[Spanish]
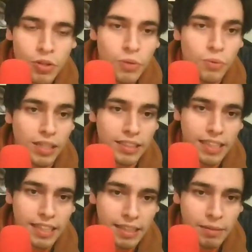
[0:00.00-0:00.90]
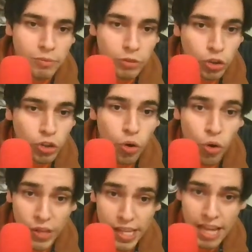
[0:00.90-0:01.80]
una escena que muchos
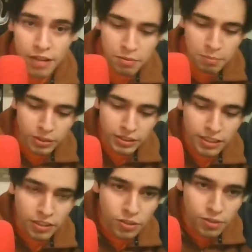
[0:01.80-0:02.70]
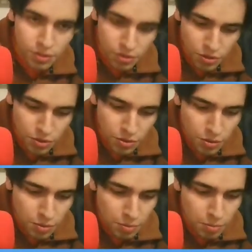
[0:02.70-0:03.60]
odiaron, por cierto,
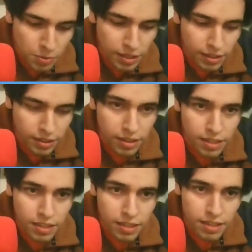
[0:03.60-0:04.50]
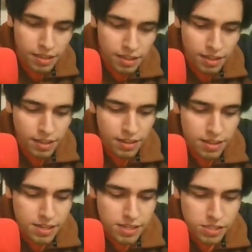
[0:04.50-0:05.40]
muerte
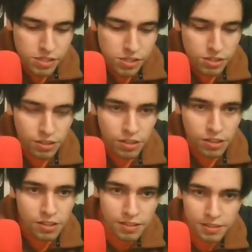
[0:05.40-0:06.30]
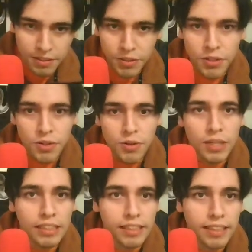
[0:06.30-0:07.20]
de Sot, una escena que